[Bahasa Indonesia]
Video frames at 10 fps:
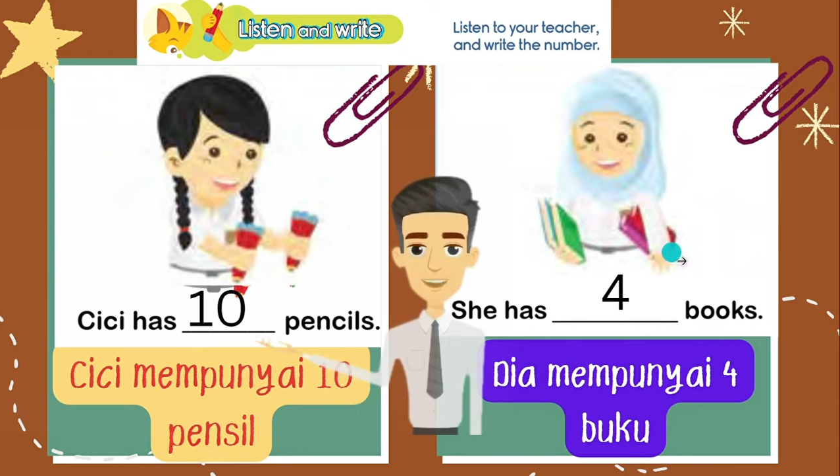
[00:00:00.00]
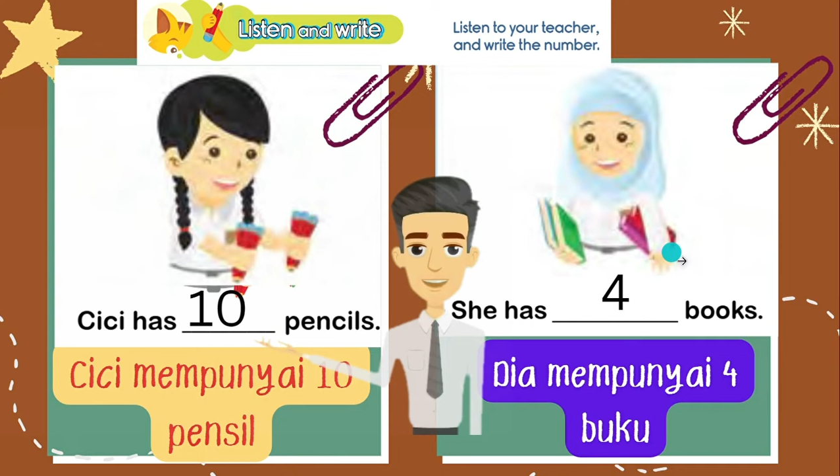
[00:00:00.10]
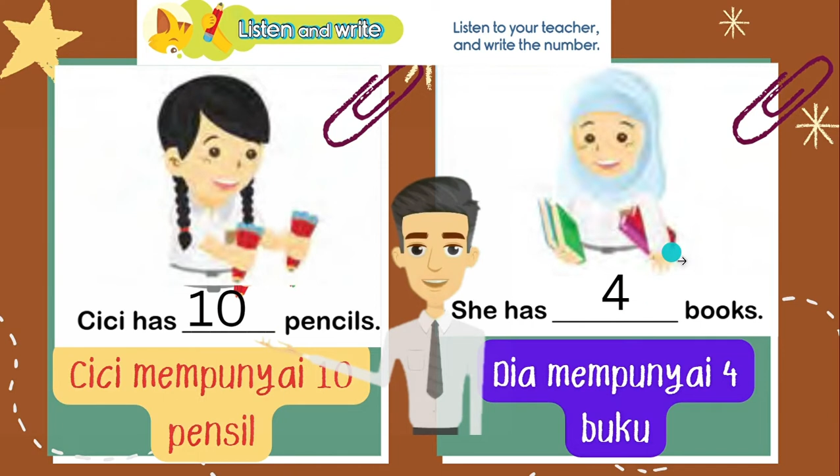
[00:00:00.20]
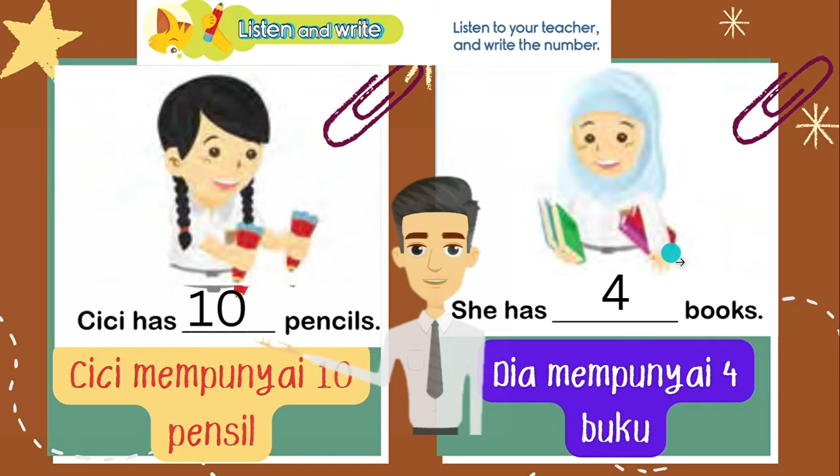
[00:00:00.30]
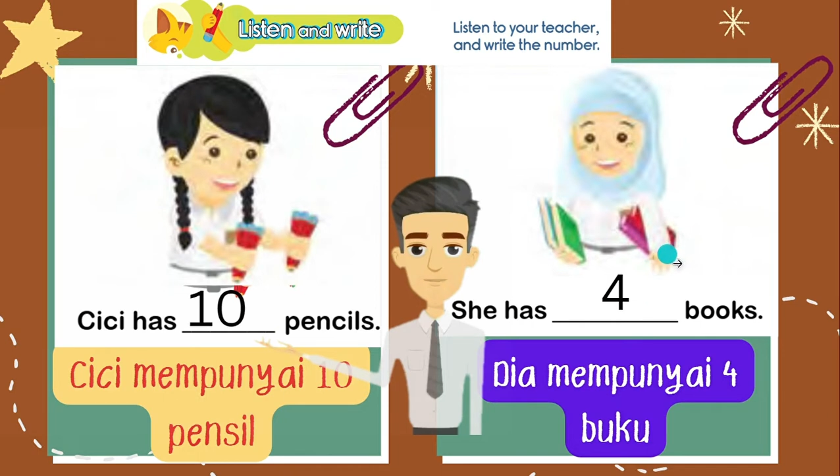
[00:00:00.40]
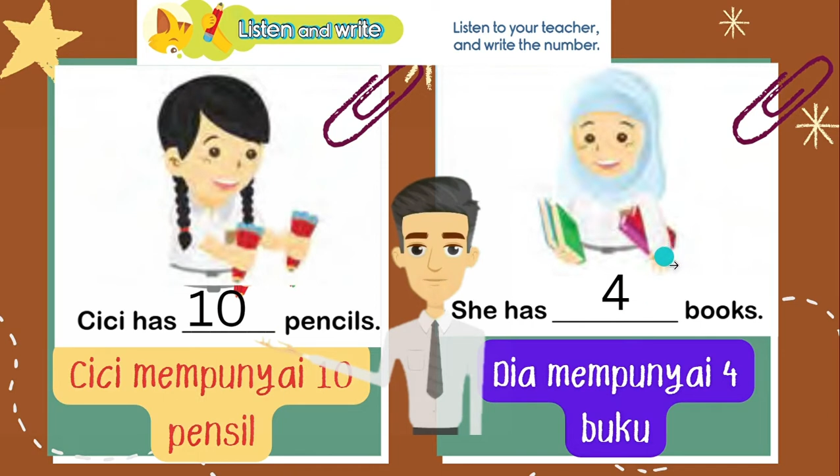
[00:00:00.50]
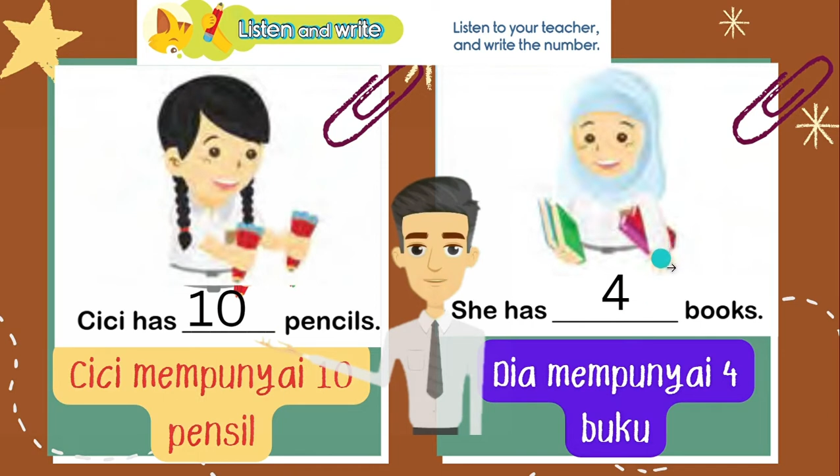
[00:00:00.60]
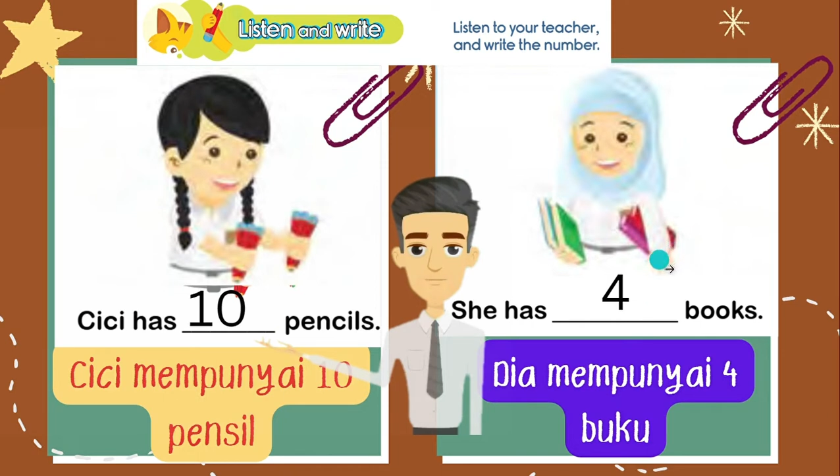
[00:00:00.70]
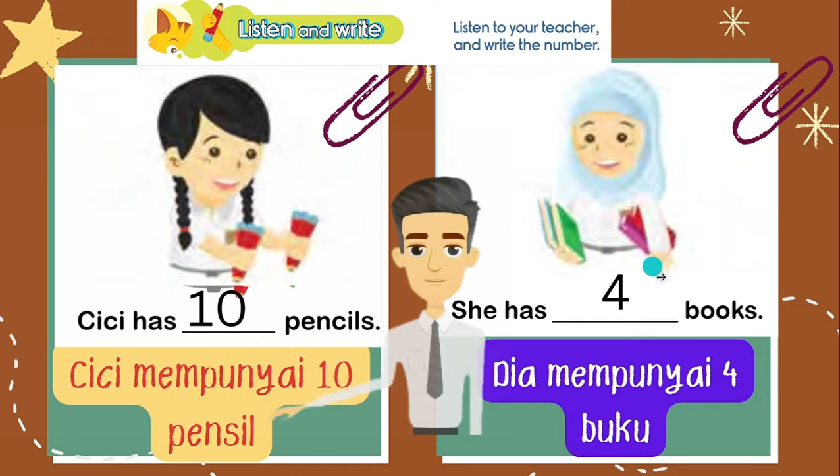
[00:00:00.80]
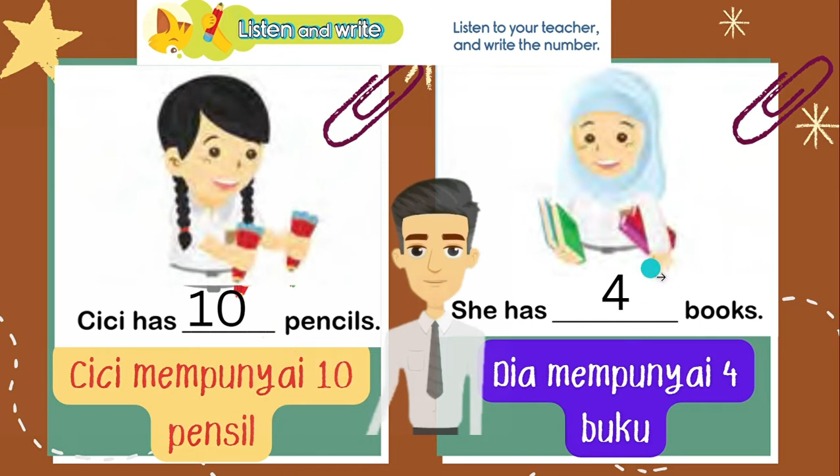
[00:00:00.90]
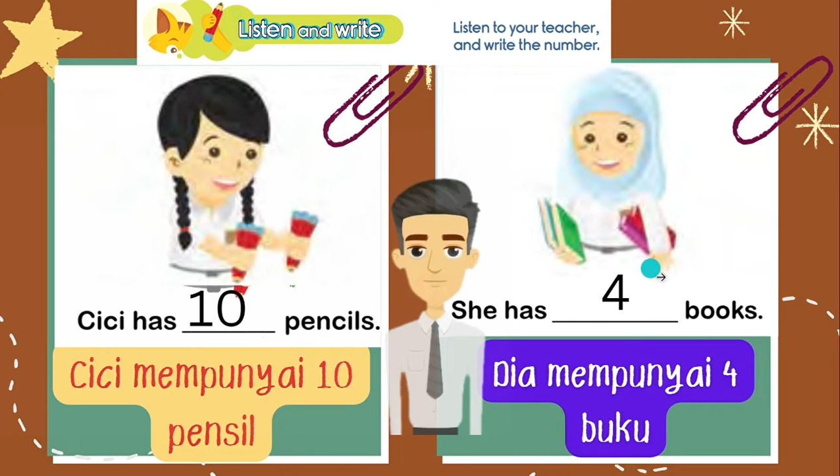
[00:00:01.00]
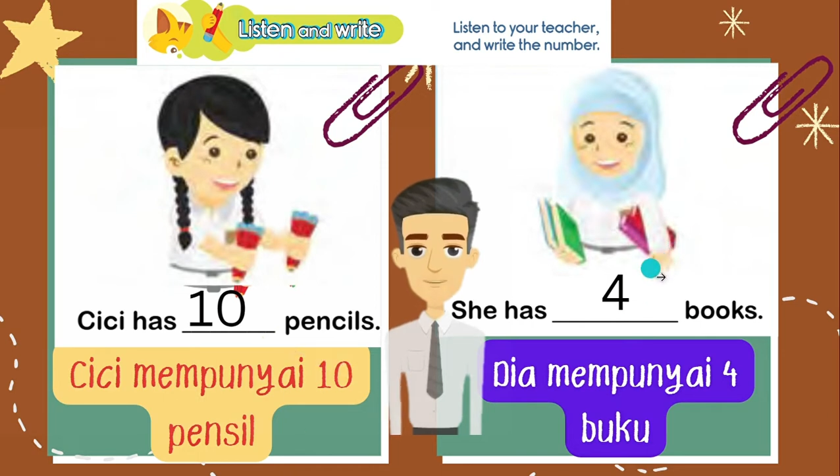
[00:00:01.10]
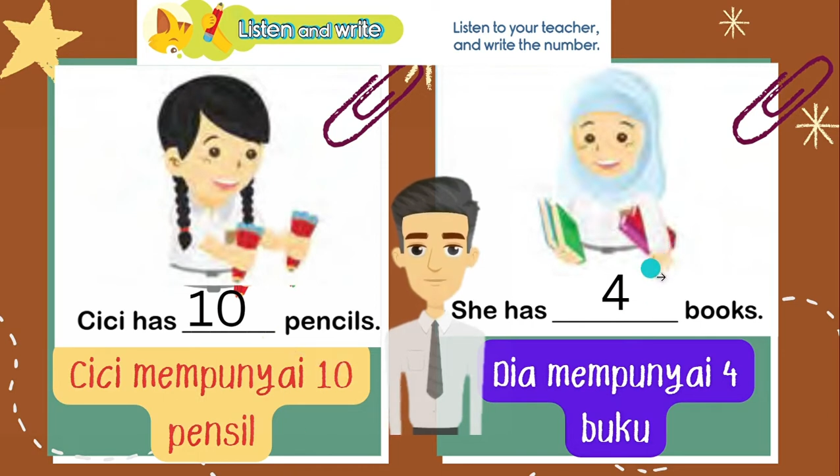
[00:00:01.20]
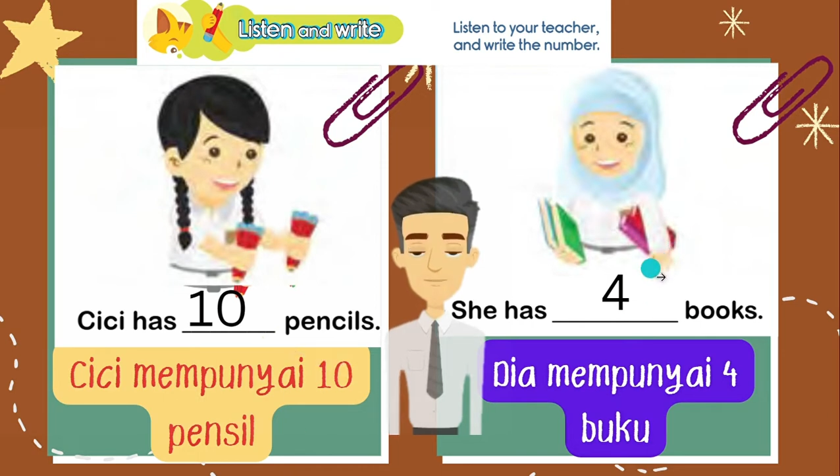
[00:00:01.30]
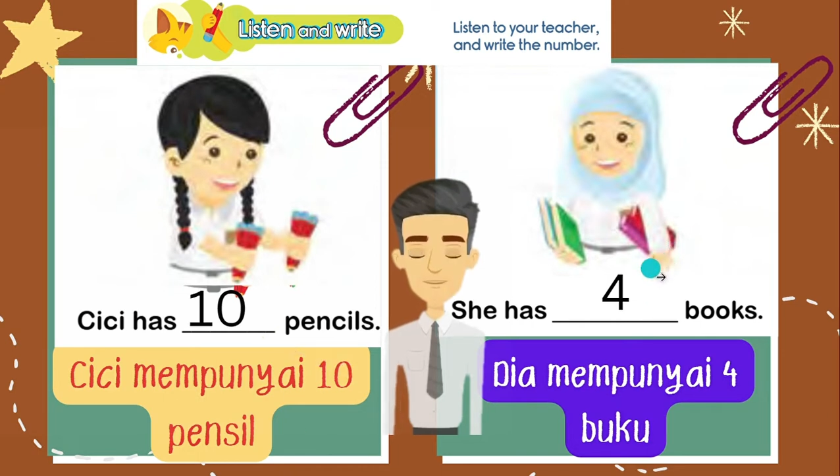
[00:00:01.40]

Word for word: buku di tangannya